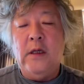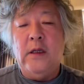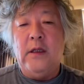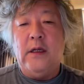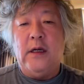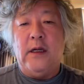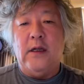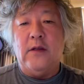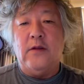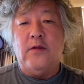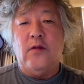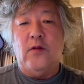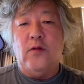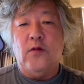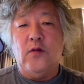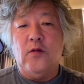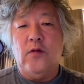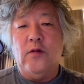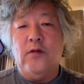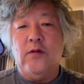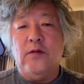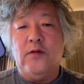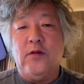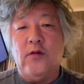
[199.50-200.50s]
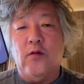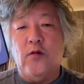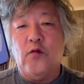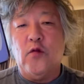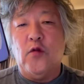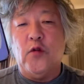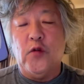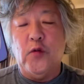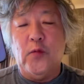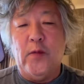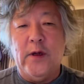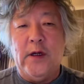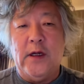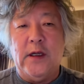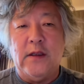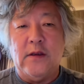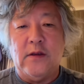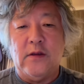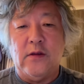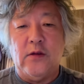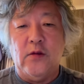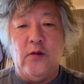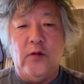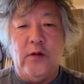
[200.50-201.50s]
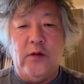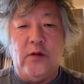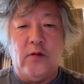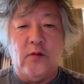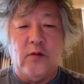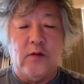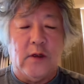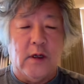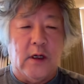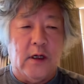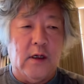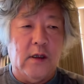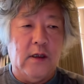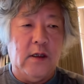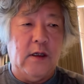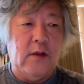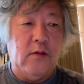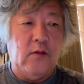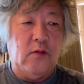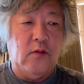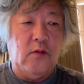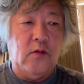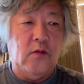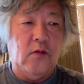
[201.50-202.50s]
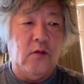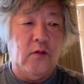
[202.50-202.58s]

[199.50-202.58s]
だからそのすごく言葉が強いとかあの